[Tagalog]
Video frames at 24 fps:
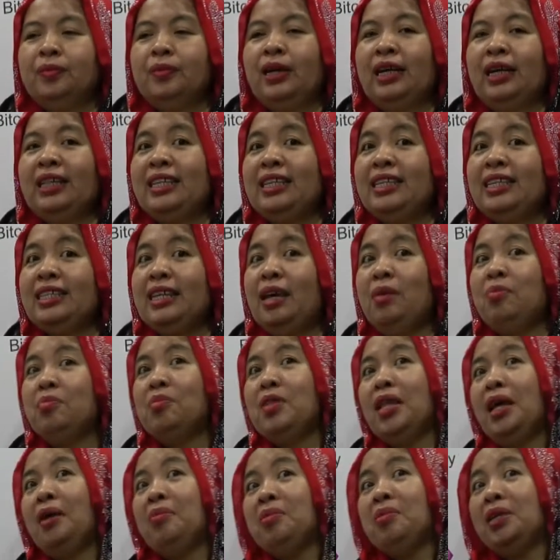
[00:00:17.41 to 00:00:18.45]
At the
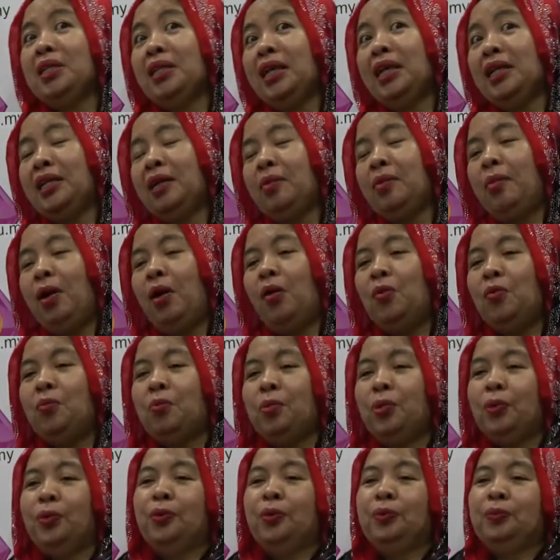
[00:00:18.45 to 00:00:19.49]
same time, nagtatrabaho
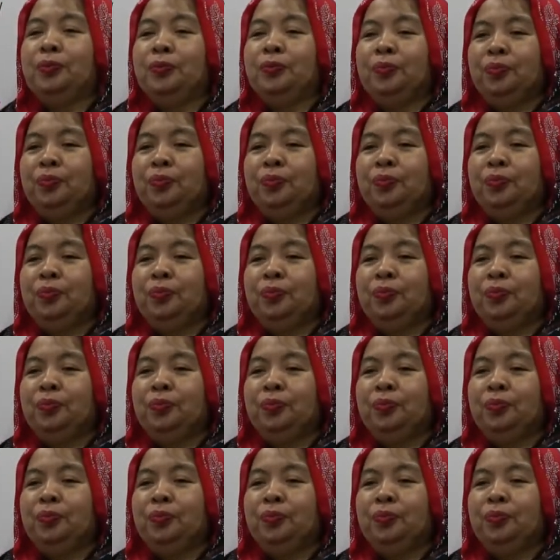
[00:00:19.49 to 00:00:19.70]
po.